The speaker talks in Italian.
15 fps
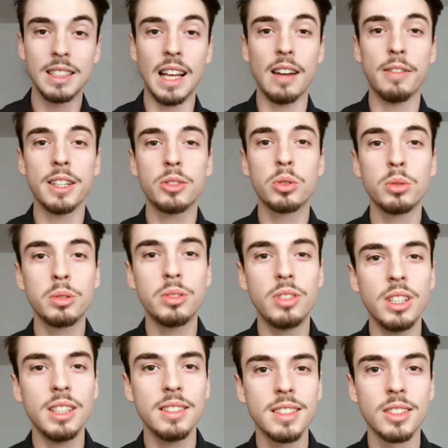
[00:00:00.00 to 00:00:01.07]
Salve a
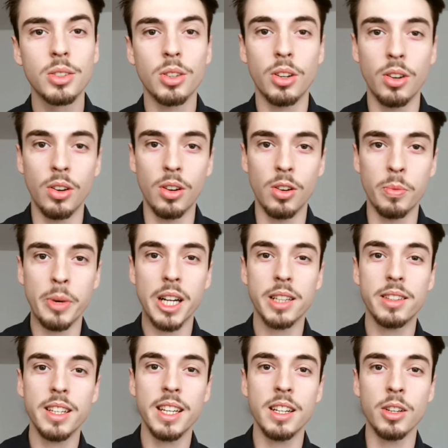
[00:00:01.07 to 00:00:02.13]
tutti, sono
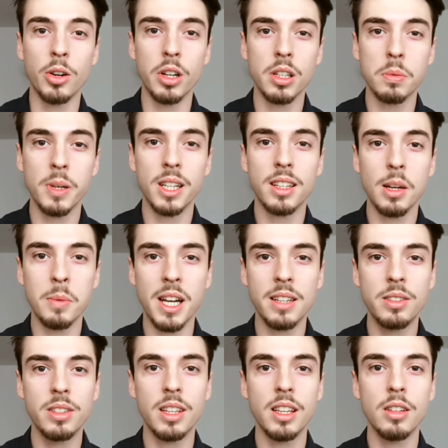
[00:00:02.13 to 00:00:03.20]
Martin
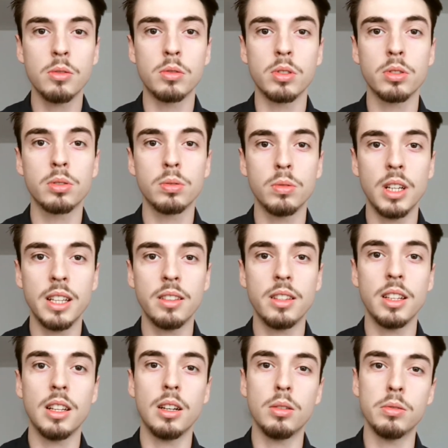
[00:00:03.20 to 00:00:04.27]
Goichper-Cremaschi, uno
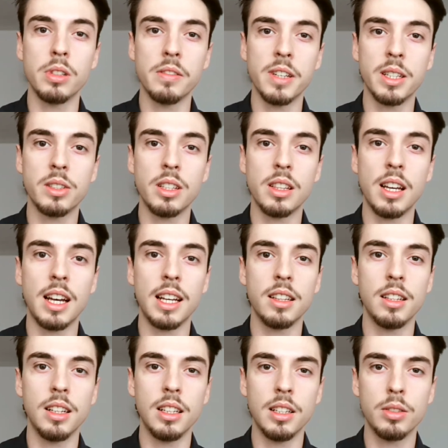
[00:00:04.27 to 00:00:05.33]
studente dell'Università
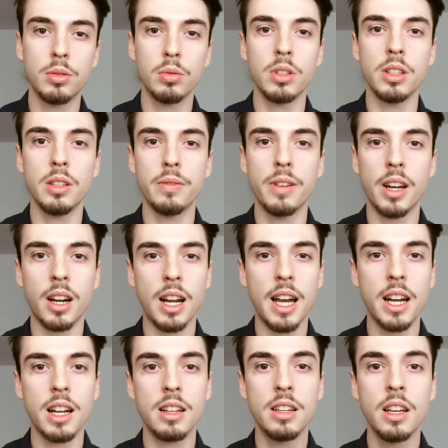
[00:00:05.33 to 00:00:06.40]
degli Studi di
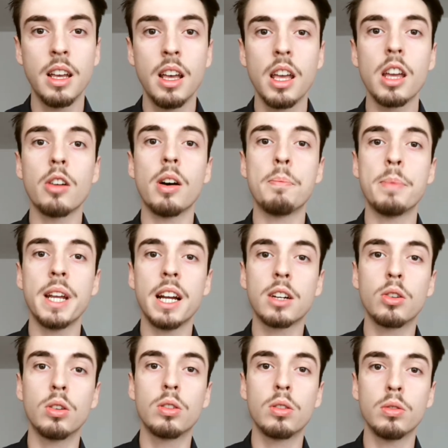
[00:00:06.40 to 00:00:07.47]
Ferrara e ho appena
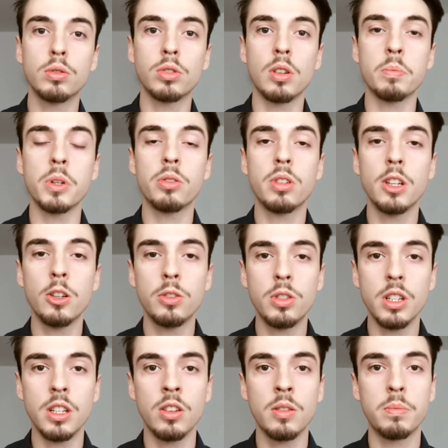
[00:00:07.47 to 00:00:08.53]
concluso il mio
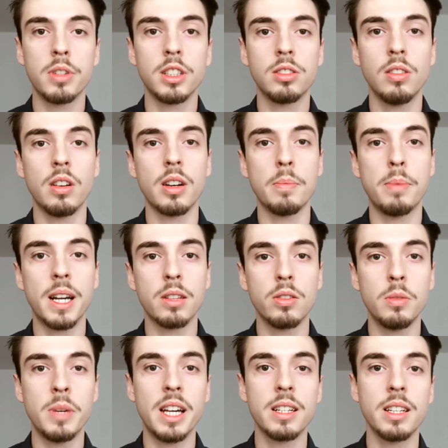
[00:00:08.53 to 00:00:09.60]
tirocino presso il reparto
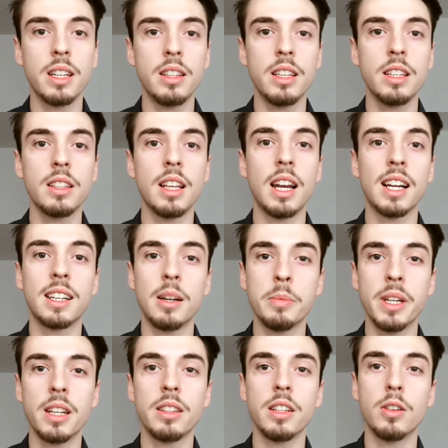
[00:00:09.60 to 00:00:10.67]
marketing della
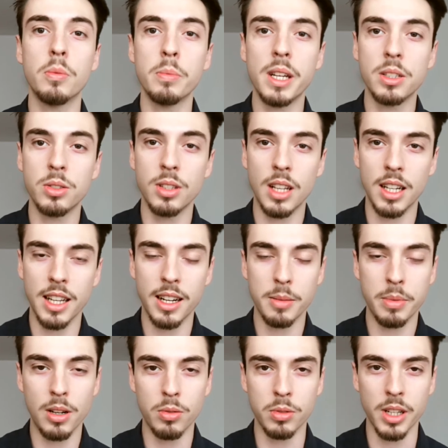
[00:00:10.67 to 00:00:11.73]
Camera di Commercio Italiana
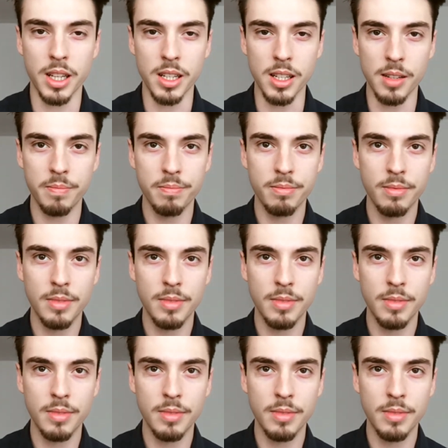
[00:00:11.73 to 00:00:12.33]
per l'Ungheria.